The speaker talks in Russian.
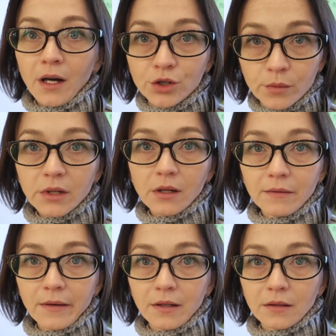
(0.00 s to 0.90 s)
О чем это
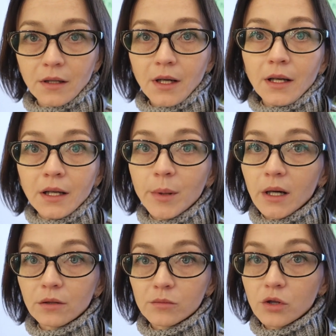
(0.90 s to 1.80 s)
говорит?
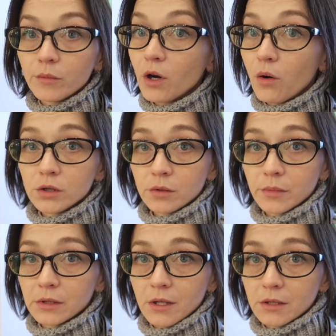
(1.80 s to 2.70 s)
Либо о том, что мне
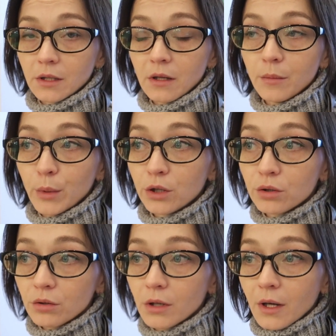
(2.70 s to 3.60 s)
очень быстро сделали
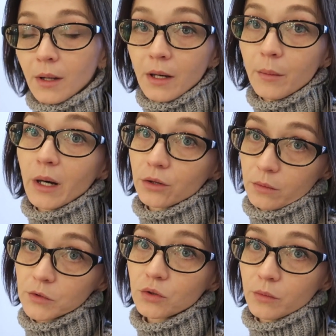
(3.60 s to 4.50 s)
маникюр, либо о
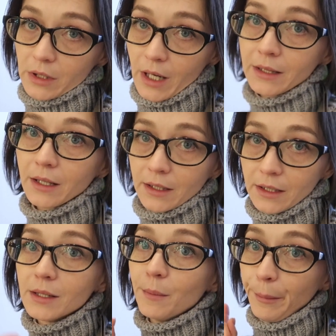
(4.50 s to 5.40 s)
том, что у меня
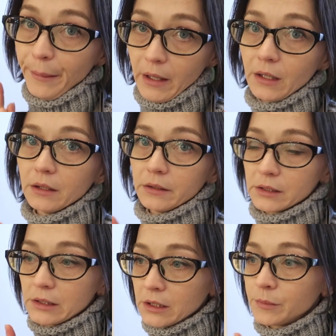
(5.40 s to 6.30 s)
такие
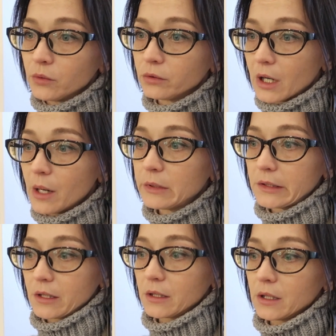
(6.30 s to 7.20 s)
медленные здесь по утрам
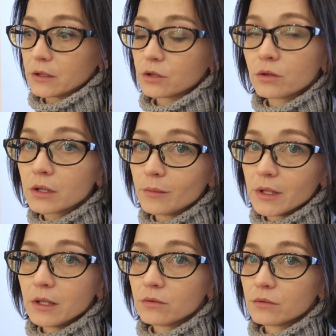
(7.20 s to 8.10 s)
интернет. Что-то
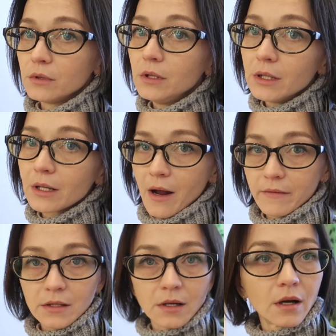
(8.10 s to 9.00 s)
мне не, не
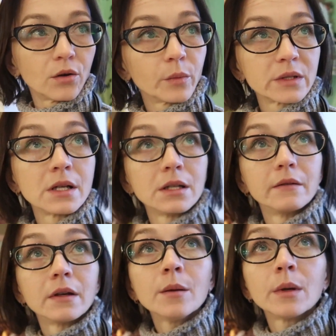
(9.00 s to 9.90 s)
нравится, как он в
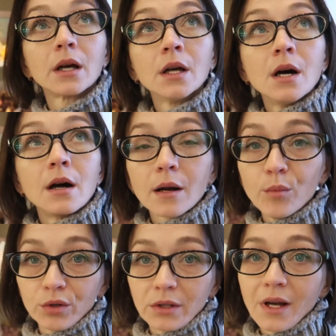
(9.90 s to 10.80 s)
последнее время
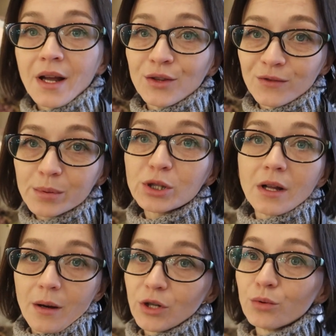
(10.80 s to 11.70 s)
работает. Но вообще,
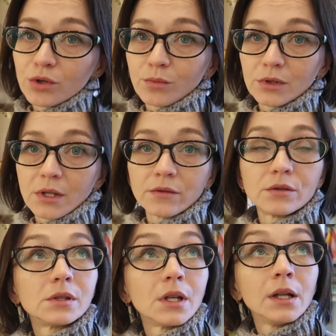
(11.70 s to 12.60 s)
да, мне очень быстро
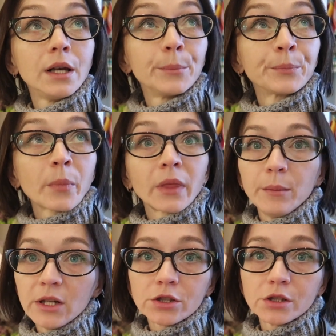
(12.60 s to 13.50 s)
все сделали,
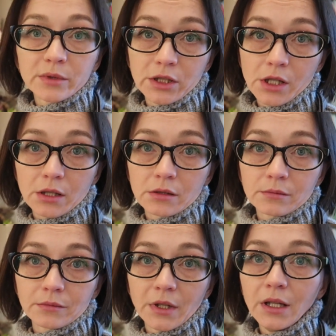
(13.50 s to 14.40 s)
меньше, чем за час.
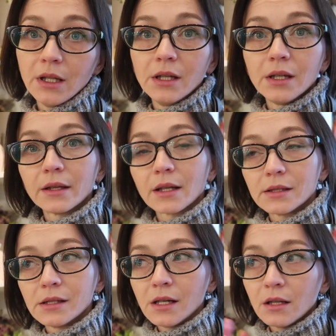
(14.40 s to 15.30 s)
И я
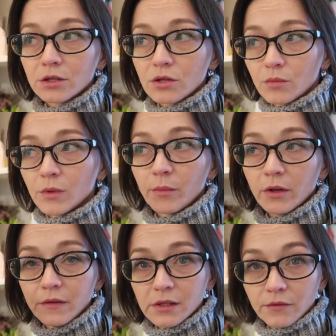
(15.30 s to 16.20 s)
так сидела, что у меня
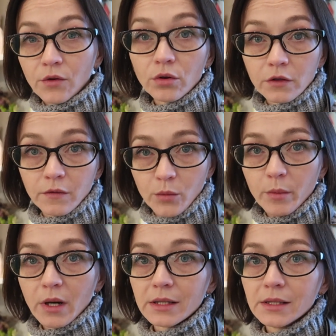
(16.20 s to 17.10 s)
был виден вход в
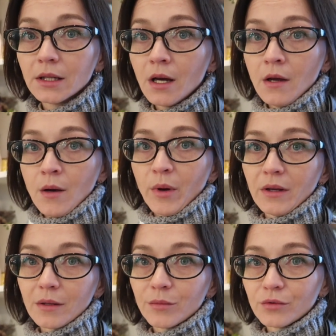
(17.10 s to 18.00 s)
мой магазин,
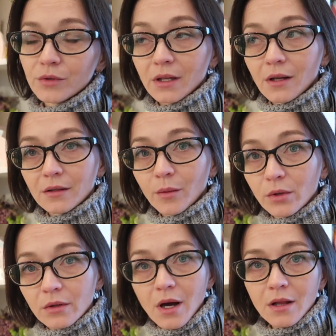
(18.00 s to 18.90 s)
поэтому я так
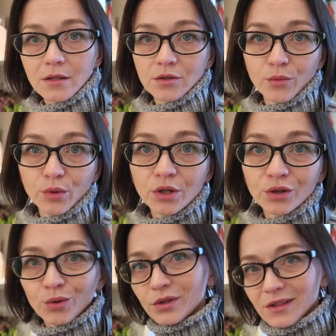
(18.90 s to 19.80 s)
наблюдала, чтобы
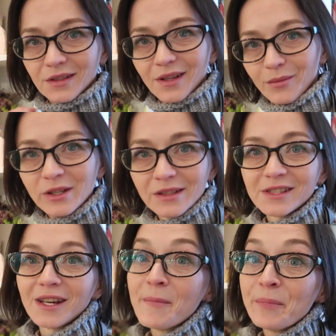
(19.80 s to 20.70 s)
никто не
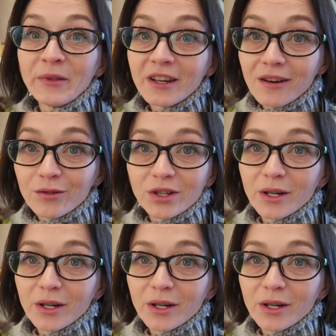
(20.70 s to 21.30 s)
ломился, никого